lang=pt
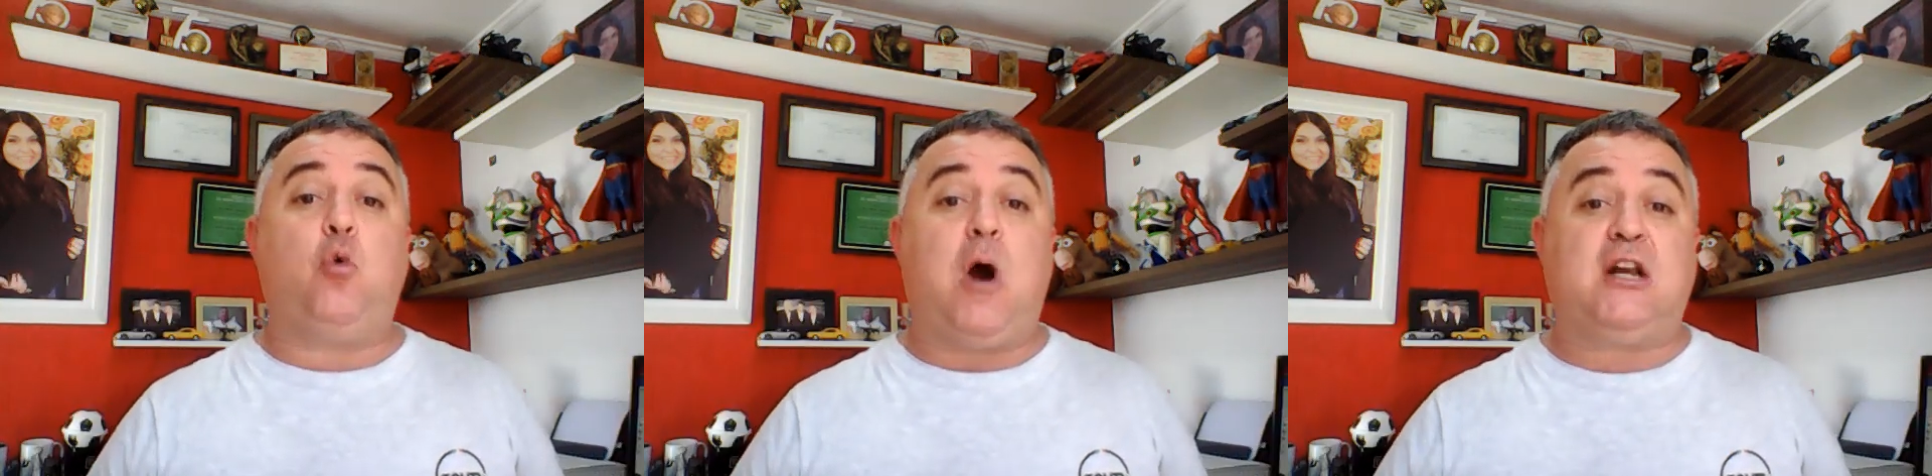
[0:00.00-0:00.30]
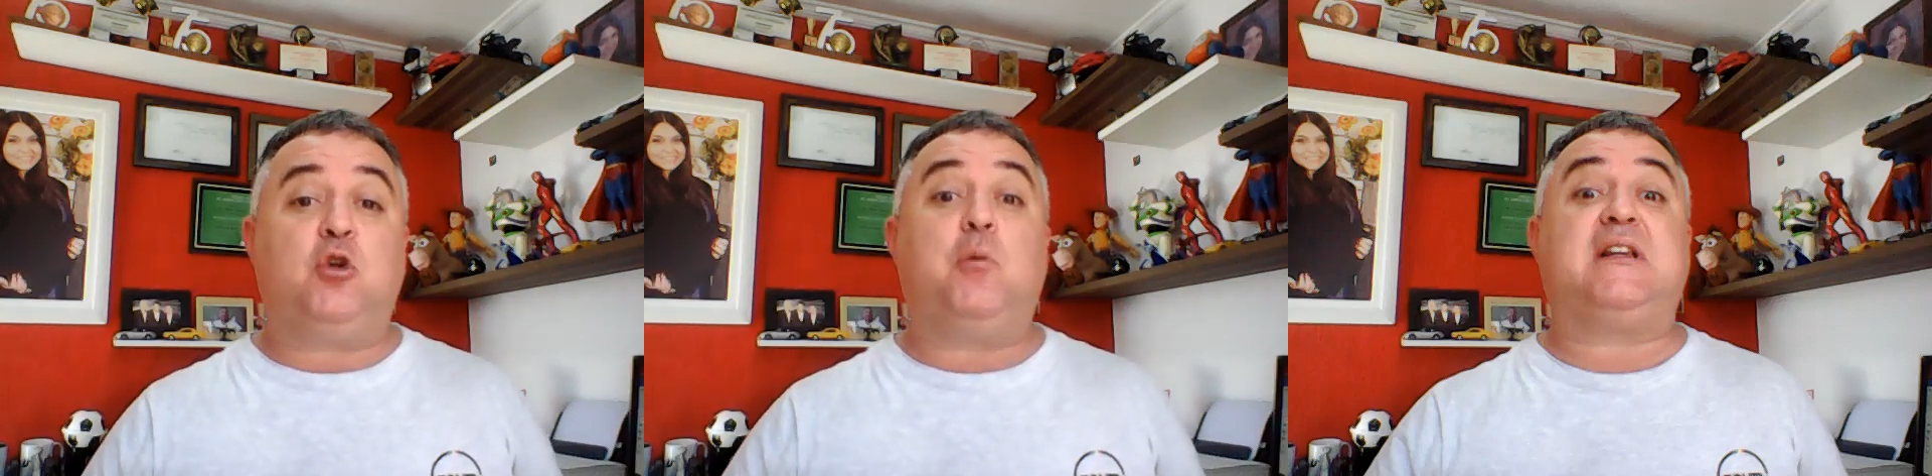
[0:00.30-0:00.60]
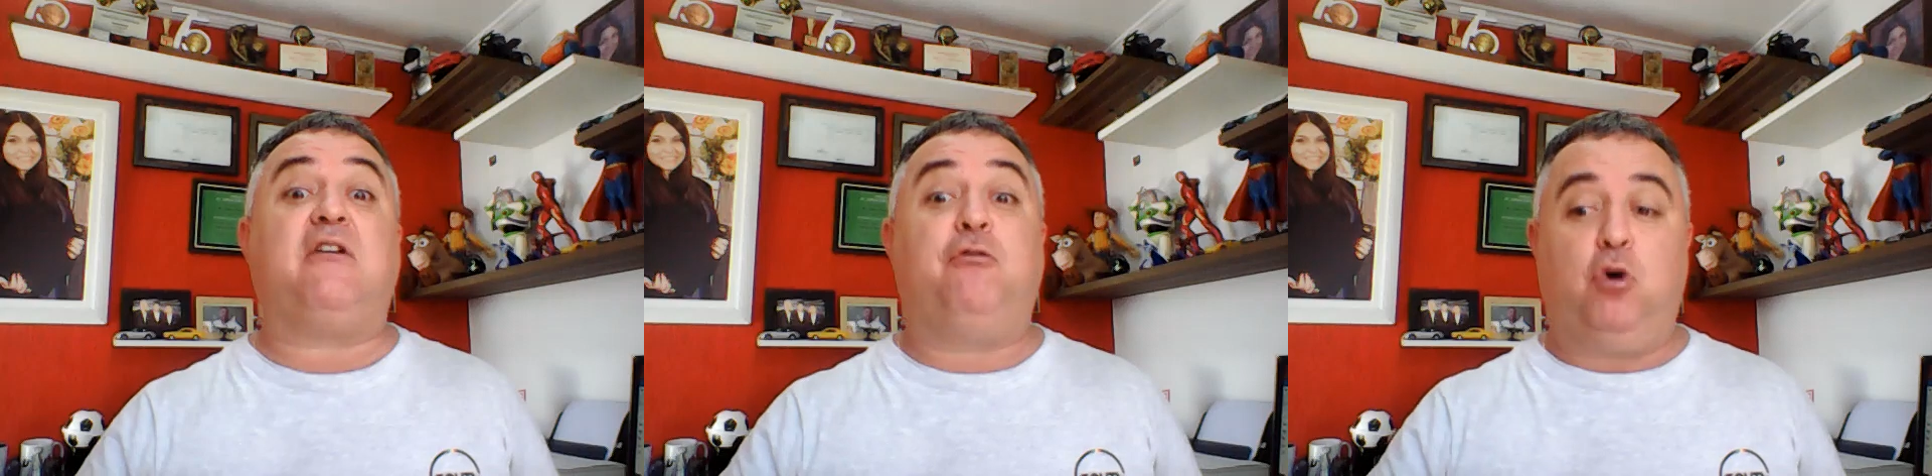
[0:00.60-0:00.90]
quarto
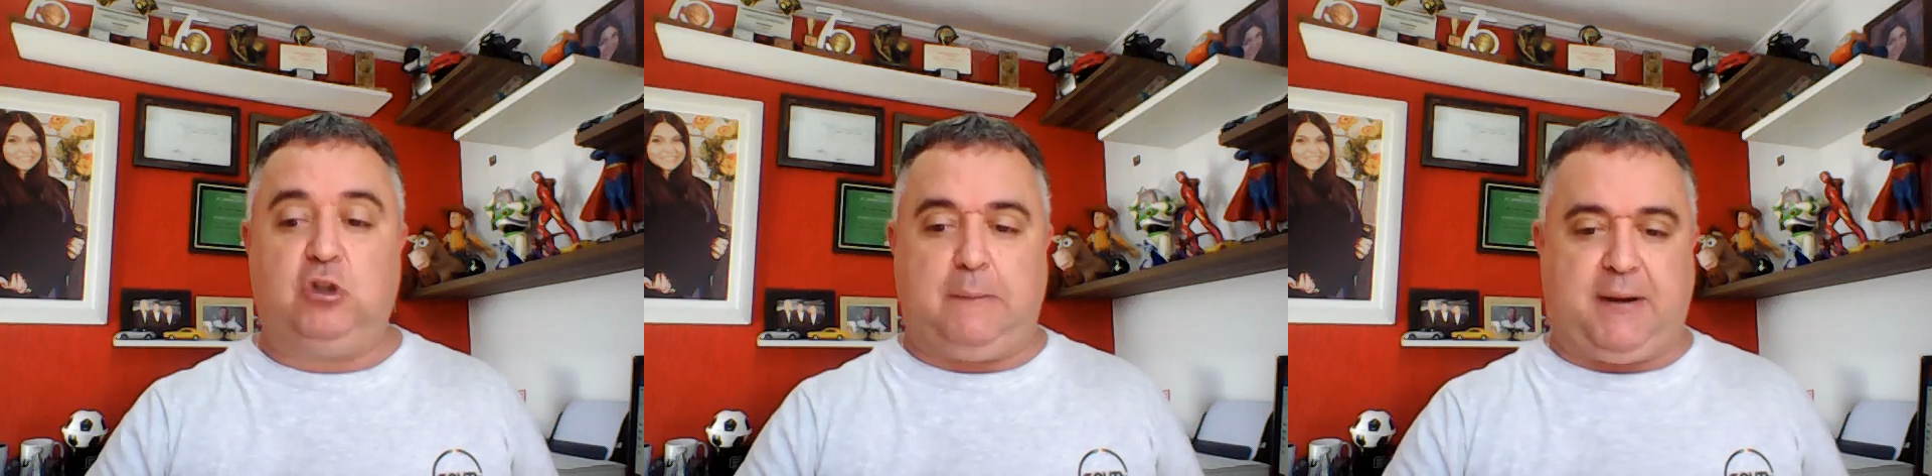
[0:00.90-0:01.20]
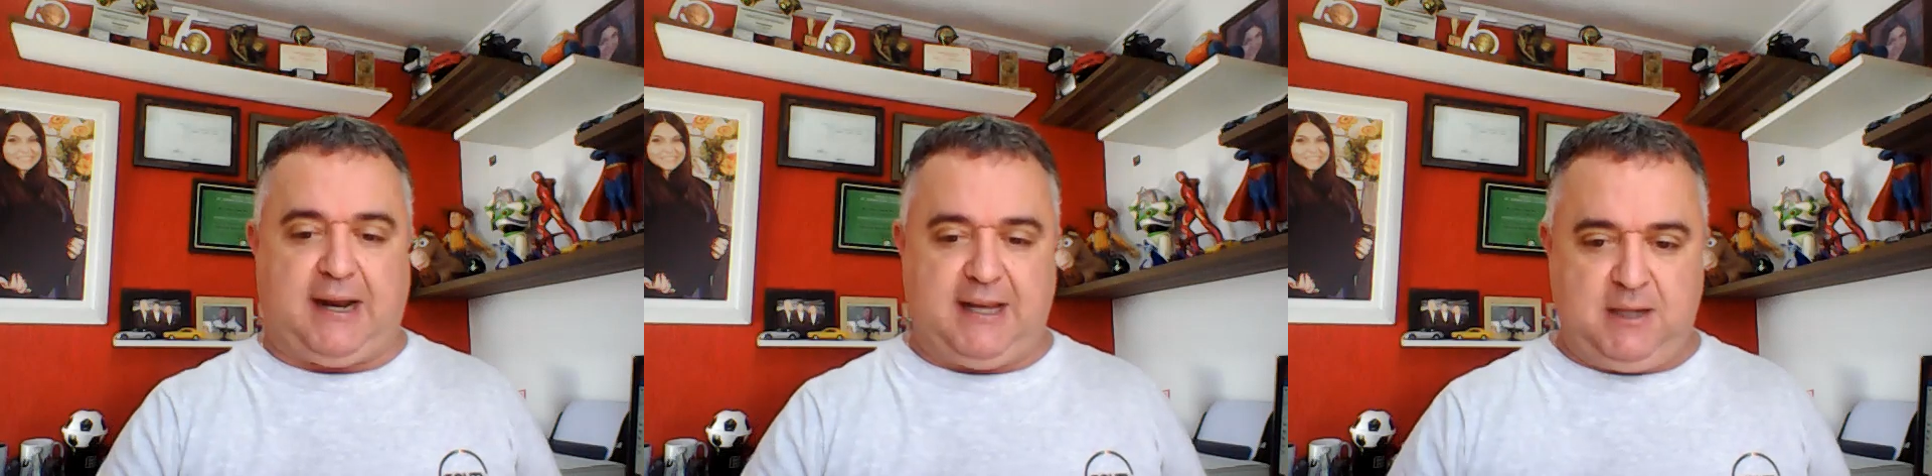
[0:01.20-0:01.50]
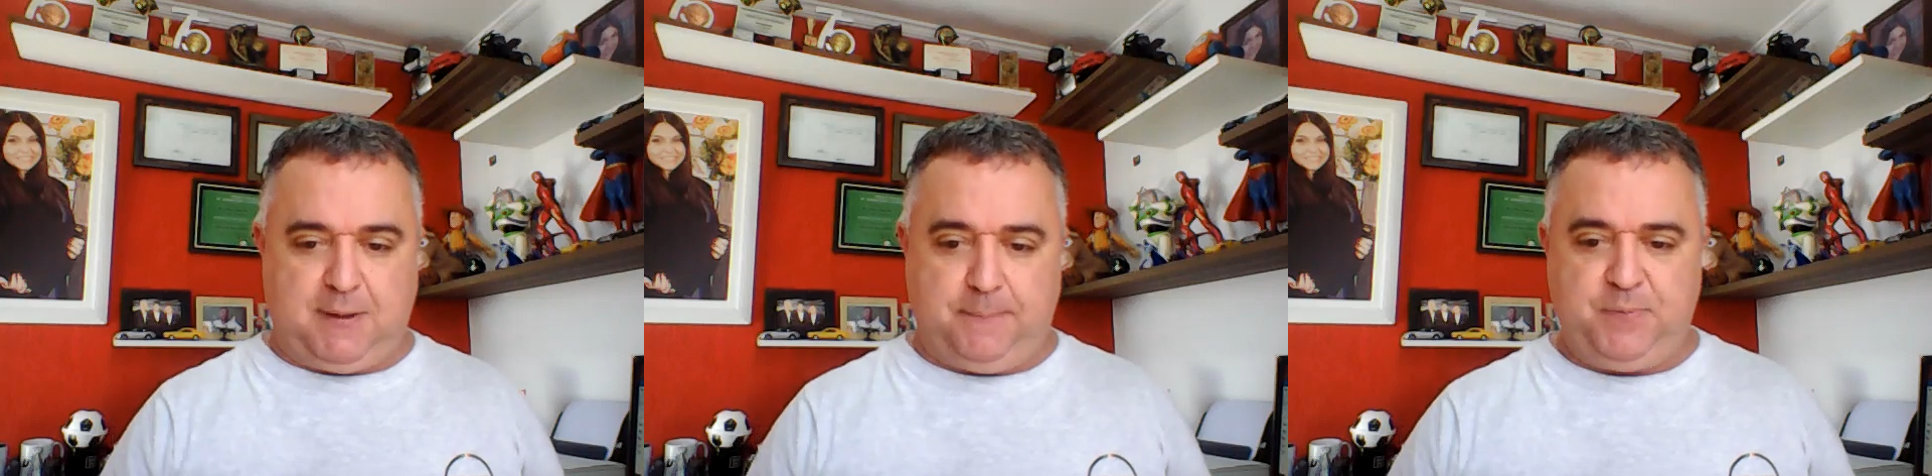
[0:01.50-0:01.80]
Botafogo da
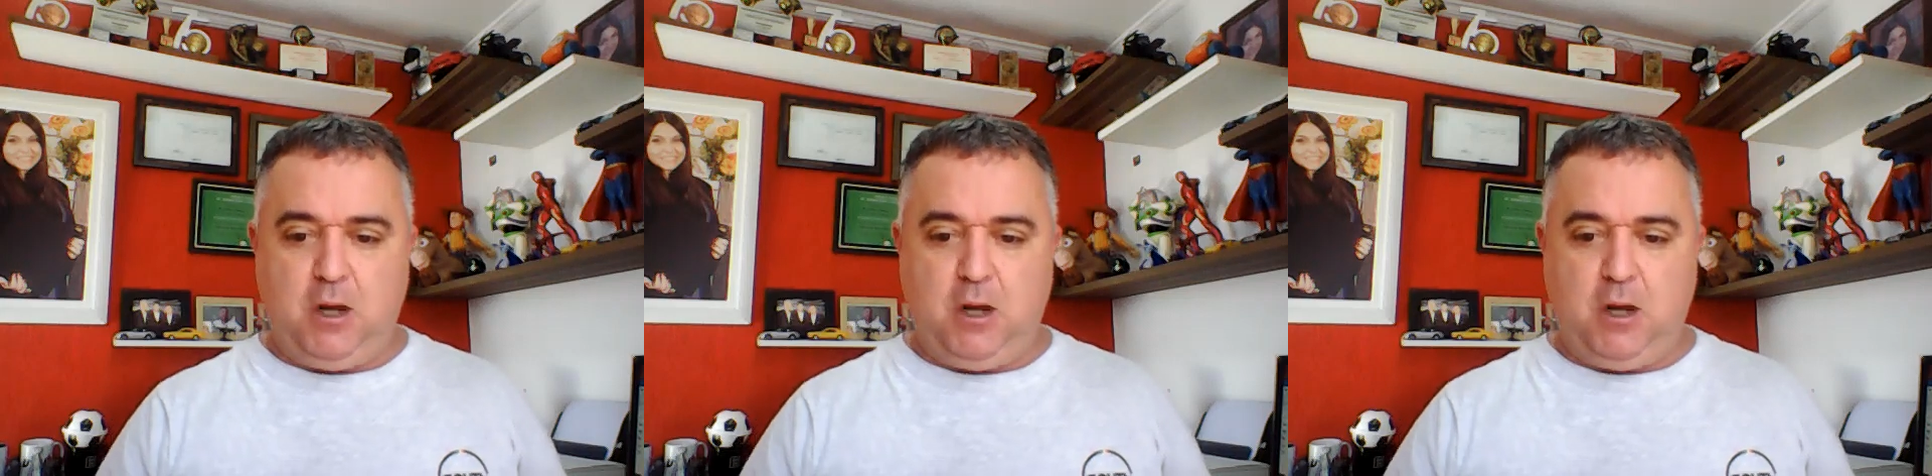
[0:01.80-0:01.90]
Paraíba.